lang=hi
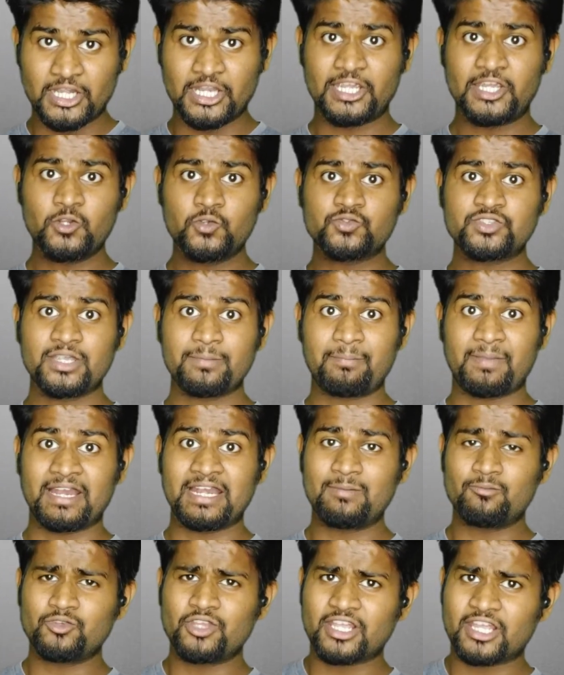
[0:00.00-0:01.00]
लेकिन उससे
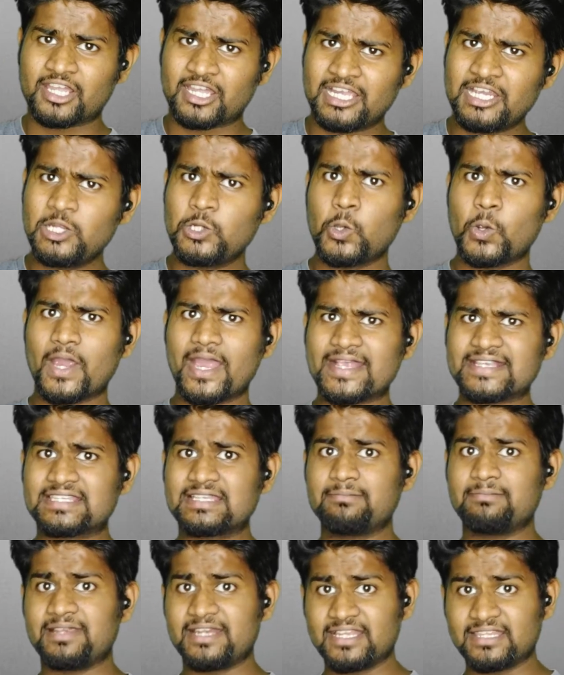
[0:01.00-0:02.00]
पहले मुझे कई लोग
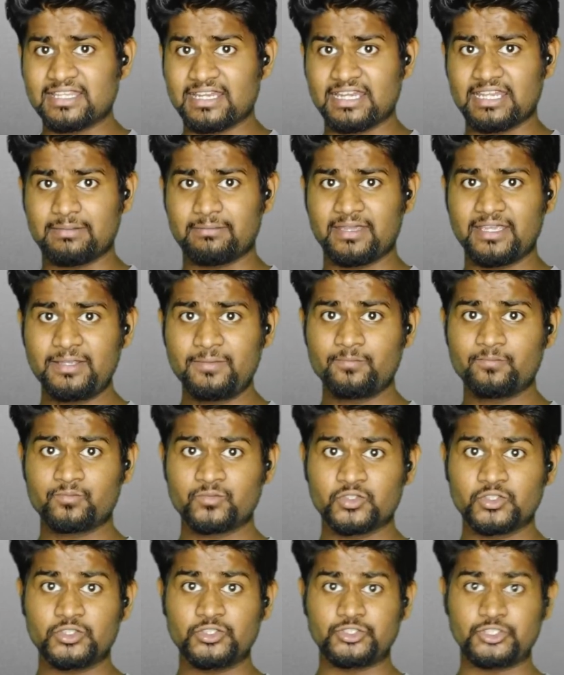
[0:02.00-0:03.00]
ऐसे मिले दिल्ली में
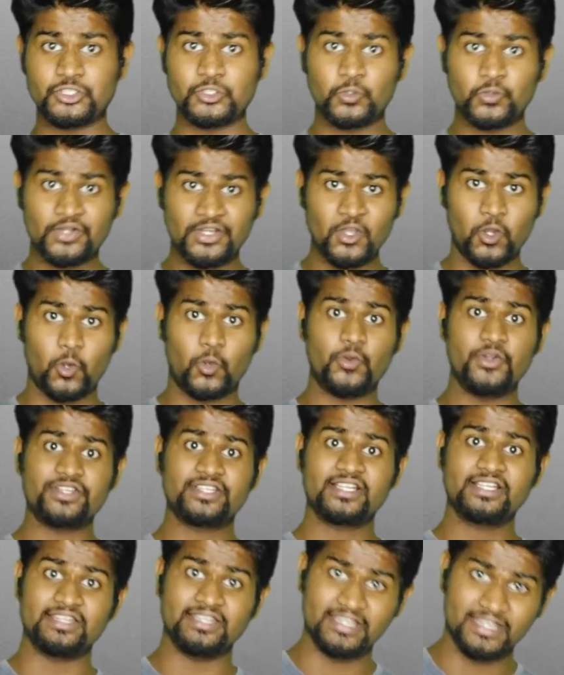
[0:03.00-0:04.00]
जिन्होंने
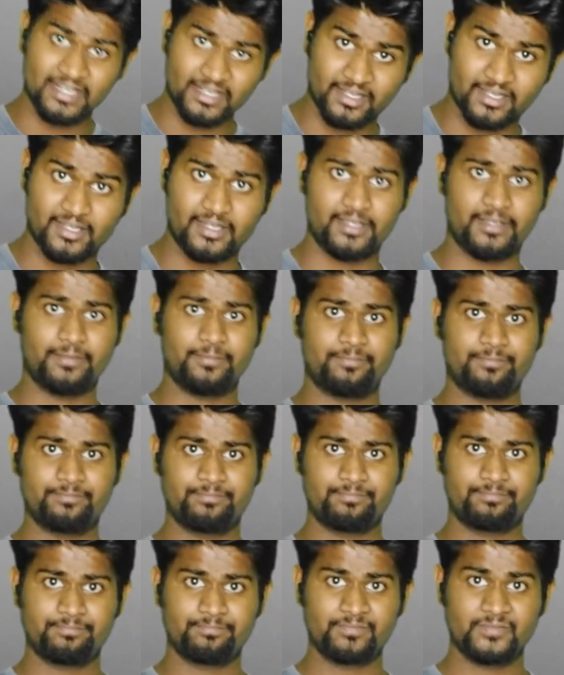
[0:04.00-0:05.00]
ऑडिशन दे रखा है
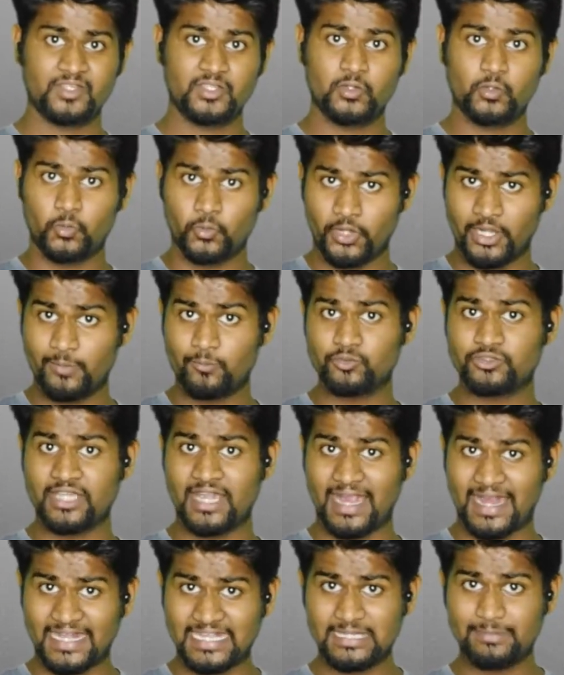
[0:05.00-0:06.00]
उन्होंने
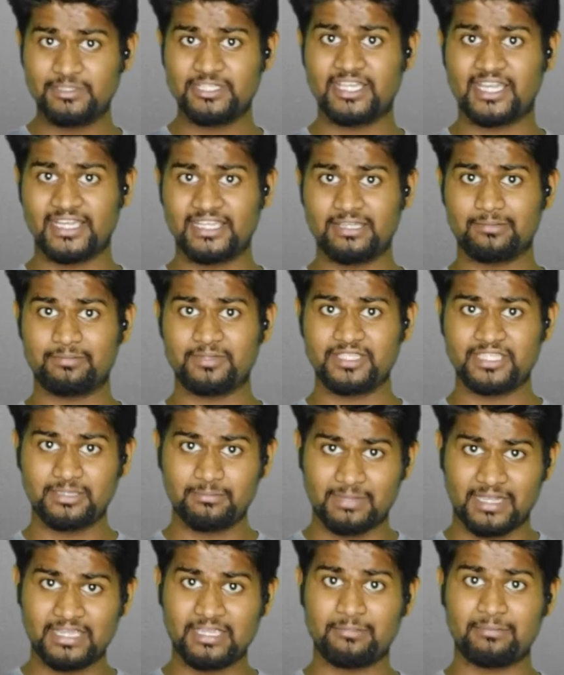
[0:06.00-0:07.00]
मुझे आईडी भी दिखाई अपनी
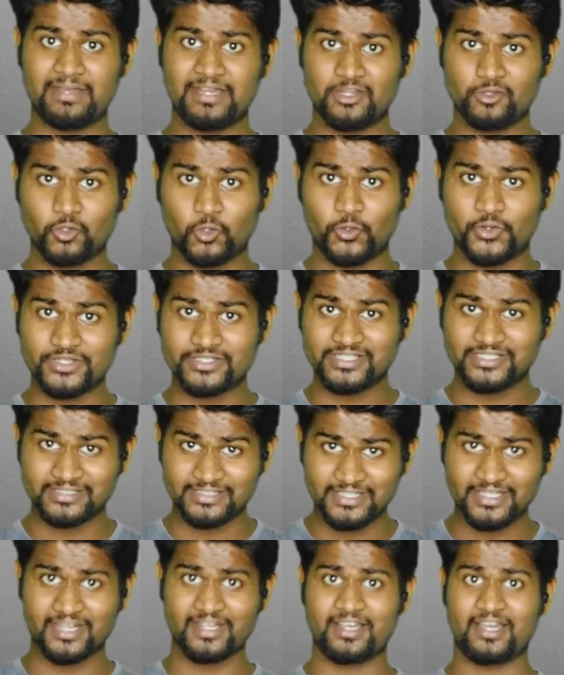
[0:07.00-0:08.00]
कि भाई मेरे को
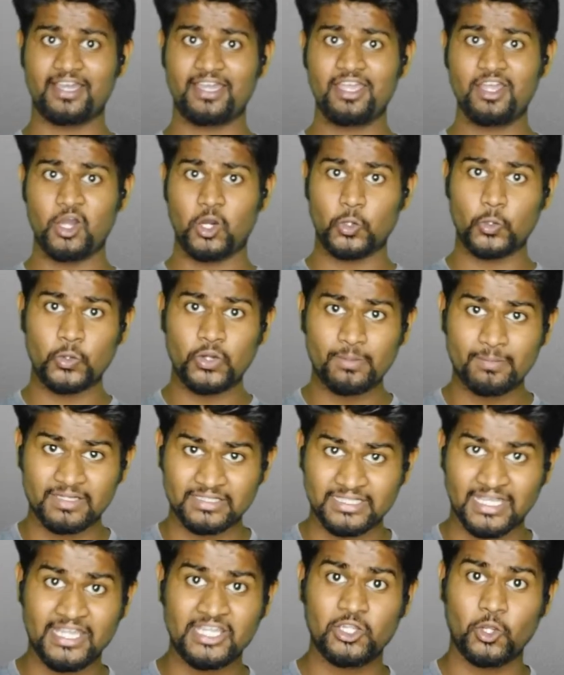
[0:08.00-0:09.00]
ऑडिशन दे रखा है और उन्होंने
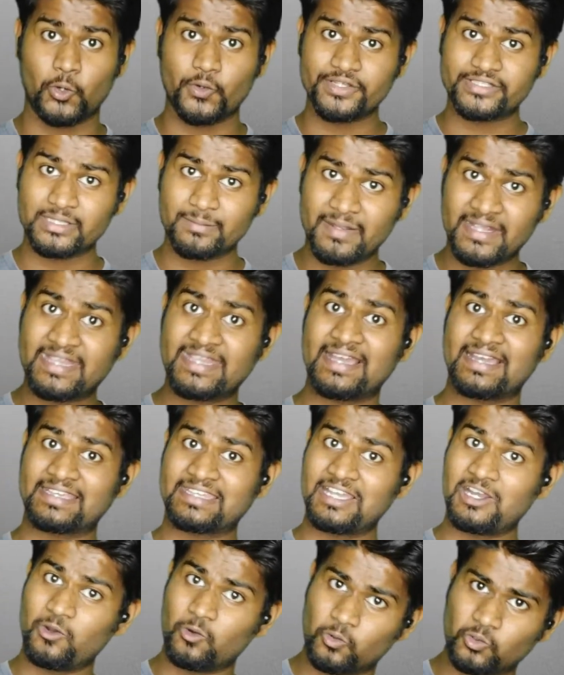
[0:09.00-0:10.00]
बताया कि ऑडिशन में क्या
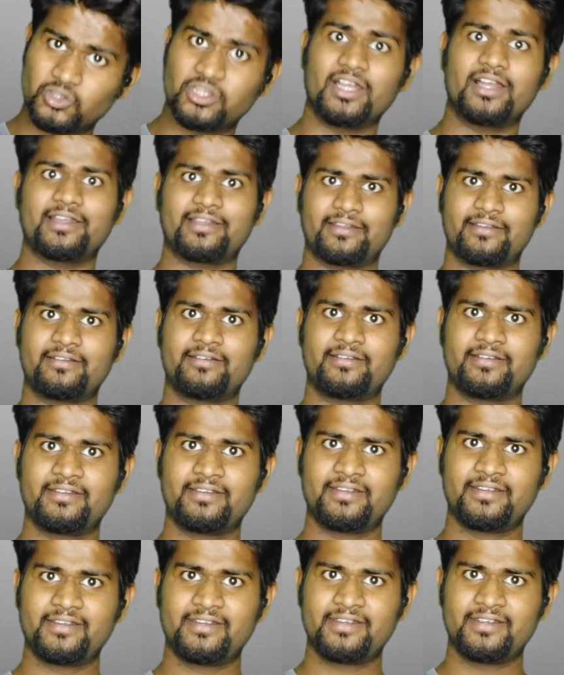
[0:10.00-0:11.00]
क्या होता है
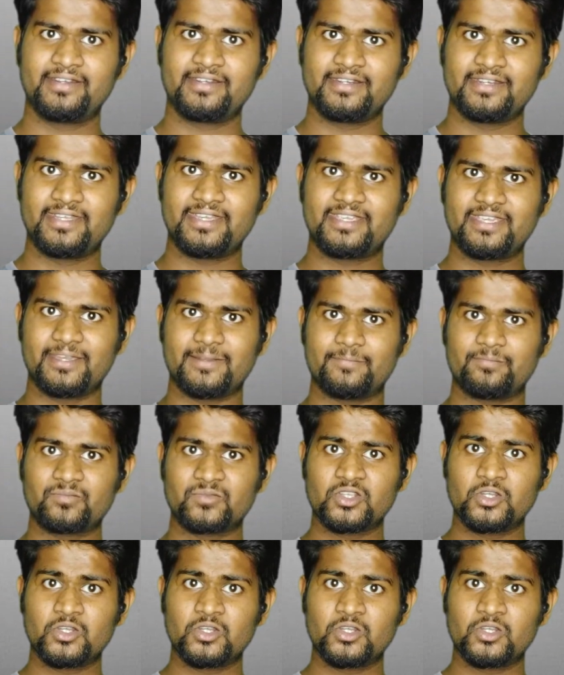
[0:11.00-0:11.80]
ठीक है